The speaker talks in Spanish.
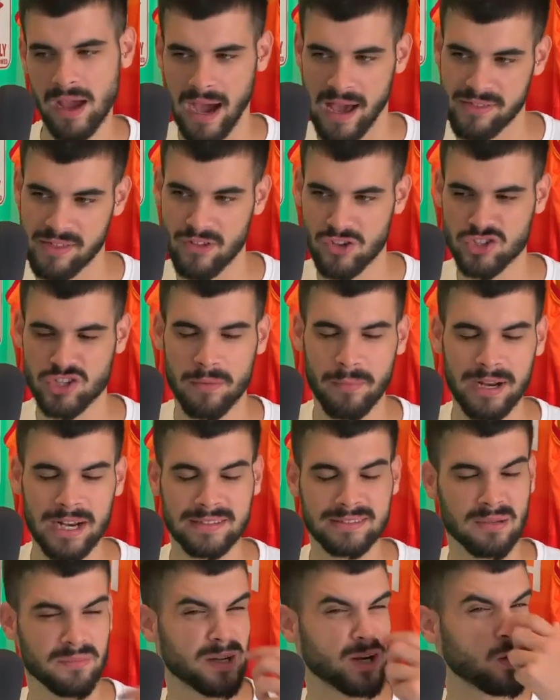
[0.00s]
Hace dos
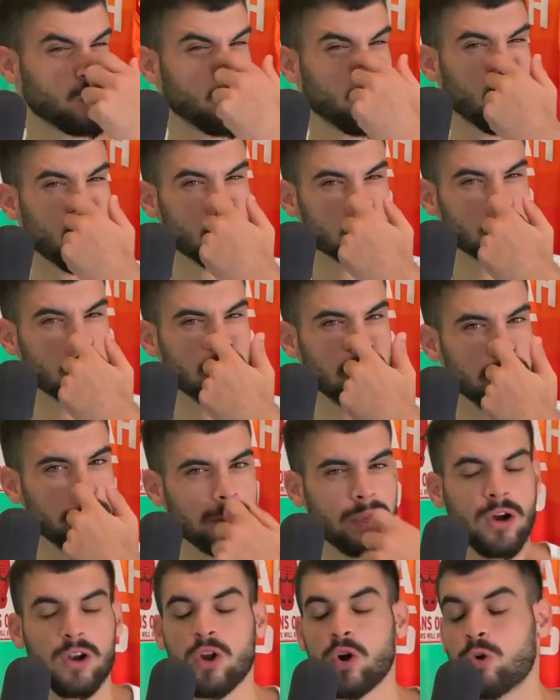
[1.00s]
semanas terminaron los Juegos Olímpicos,